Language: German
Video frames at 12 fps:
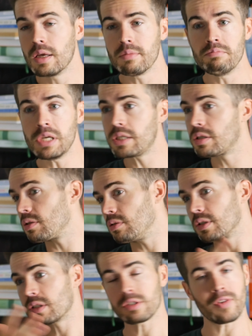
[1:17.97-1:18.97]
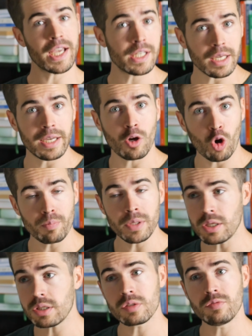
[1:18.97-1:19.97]
mit äh, zwei, drei
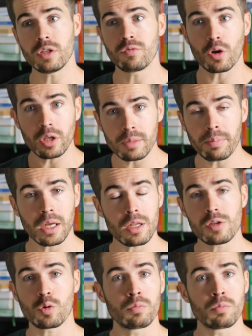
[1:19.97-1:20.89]
Hobbys wie Volleyball